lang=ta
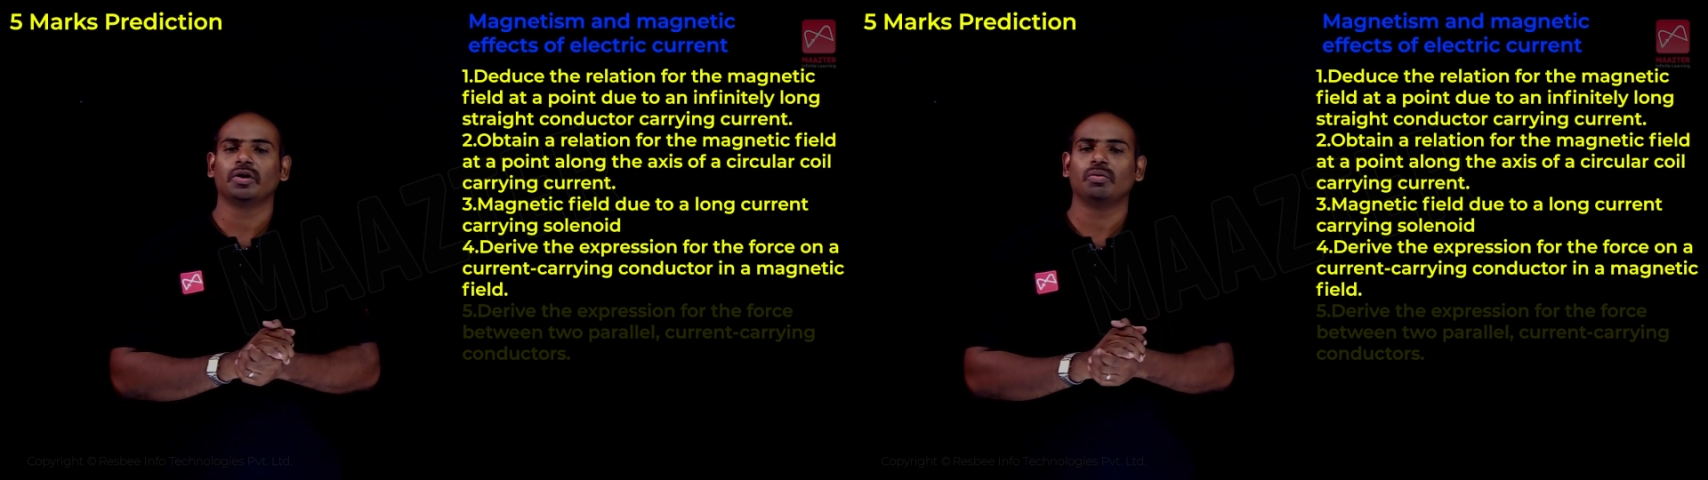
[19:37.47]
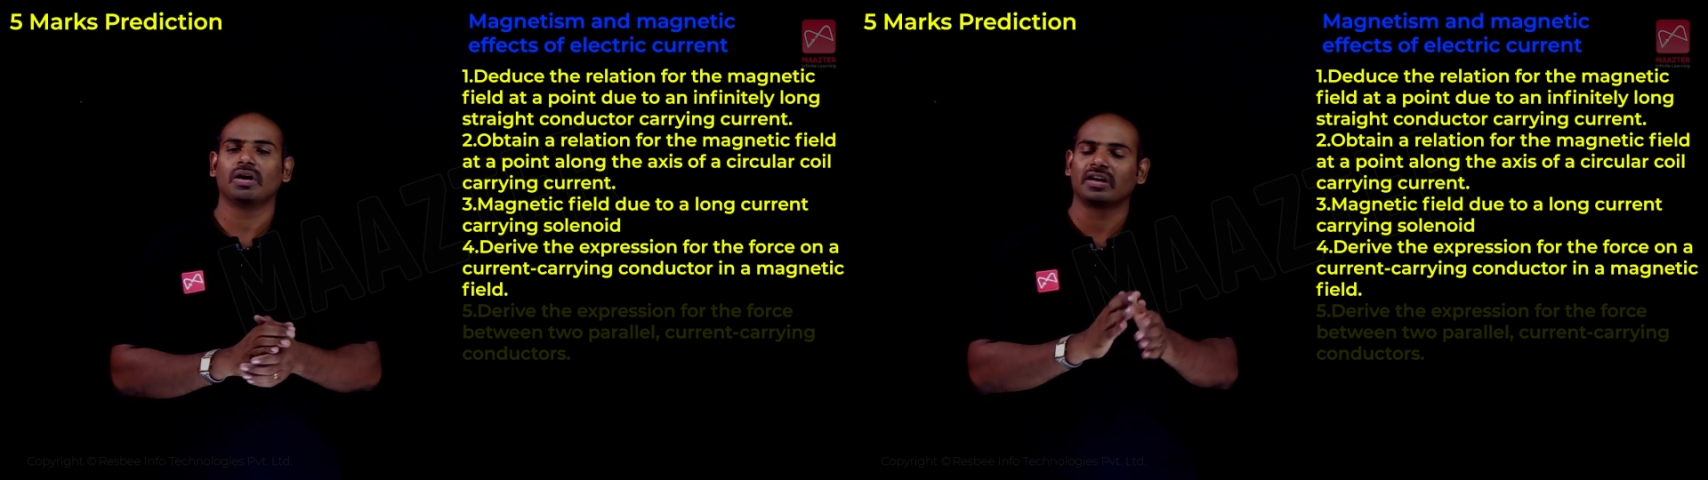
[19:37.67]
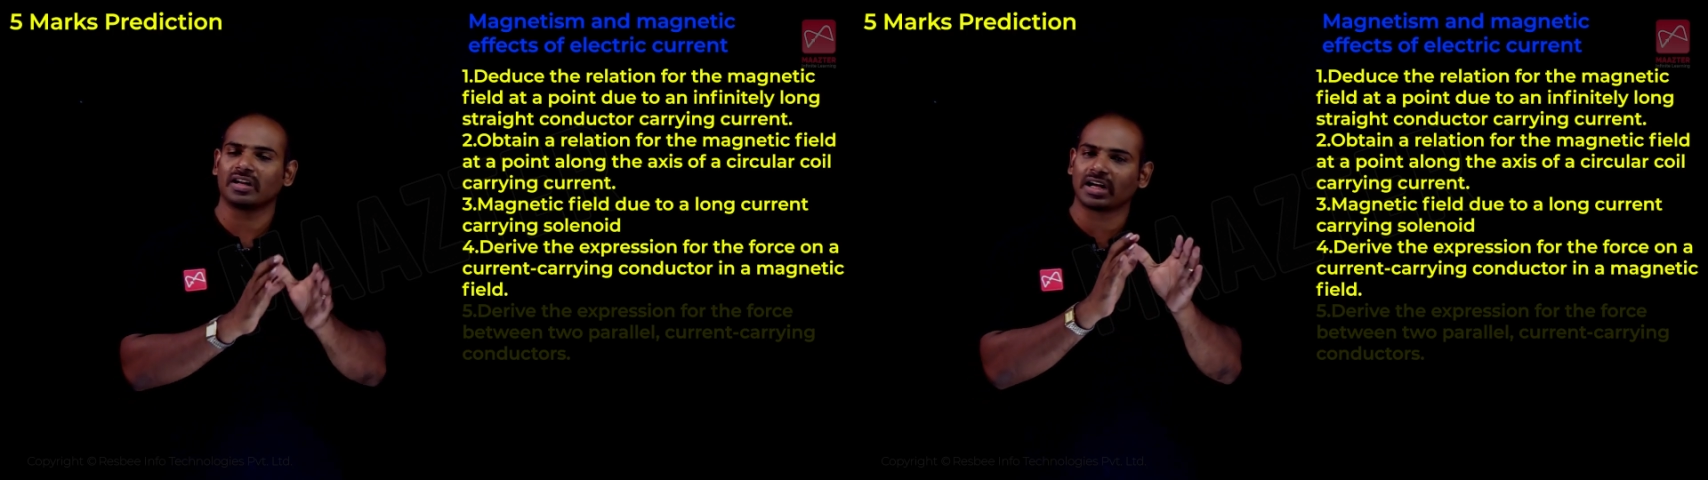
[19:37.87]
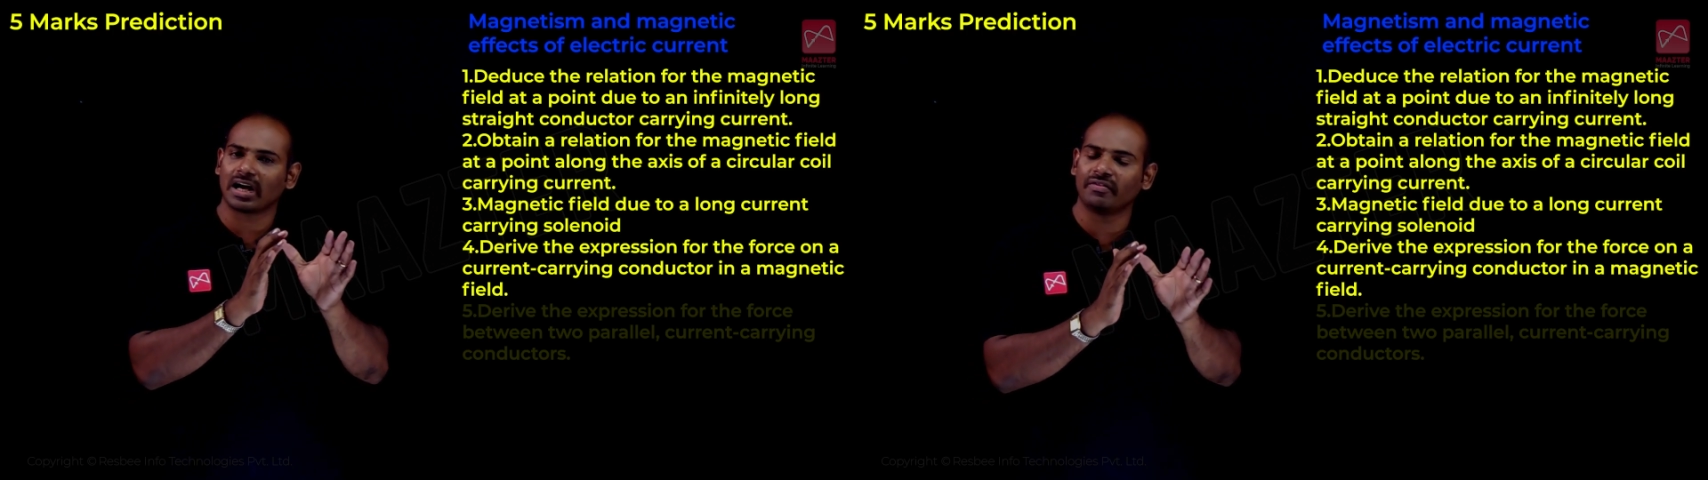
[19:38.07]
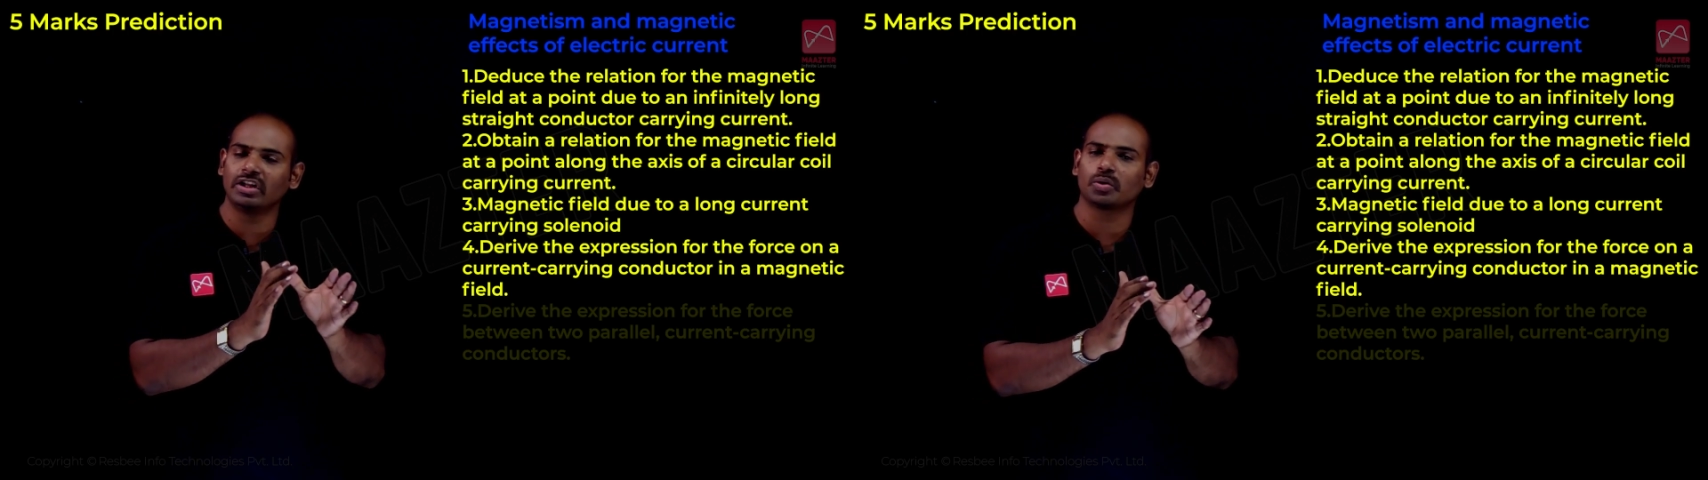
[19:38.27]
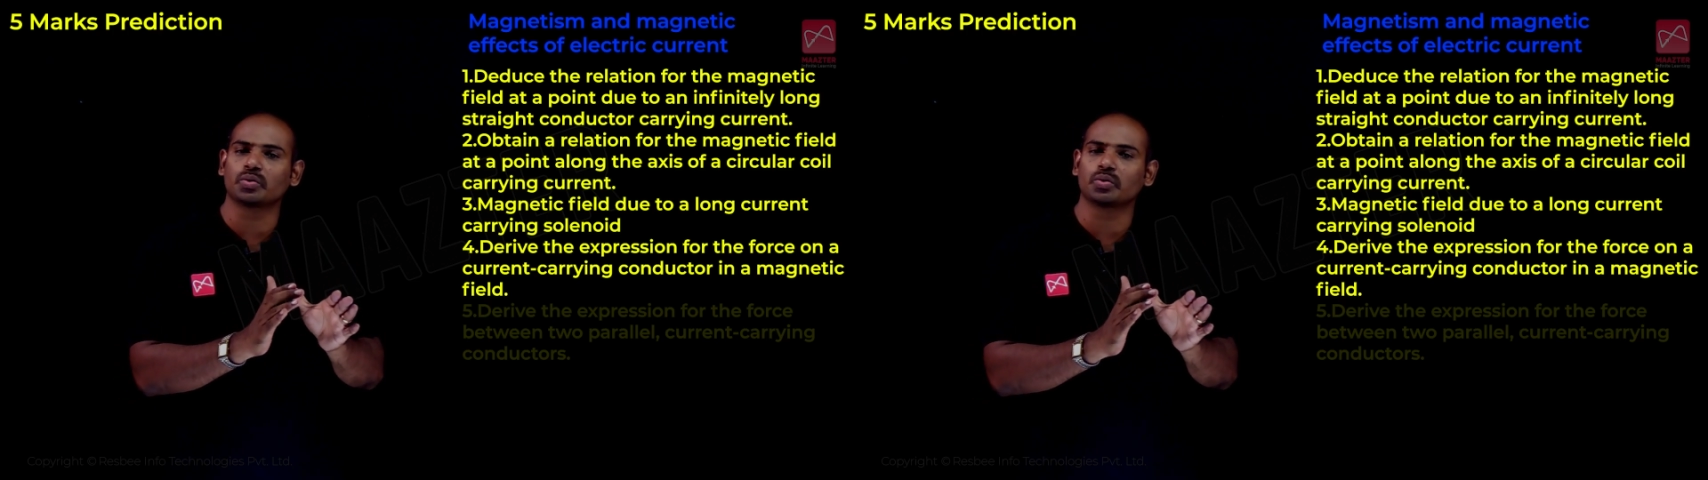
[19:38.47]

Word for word: பண்ணுவாங்கன்றதுக்காகவே இந்த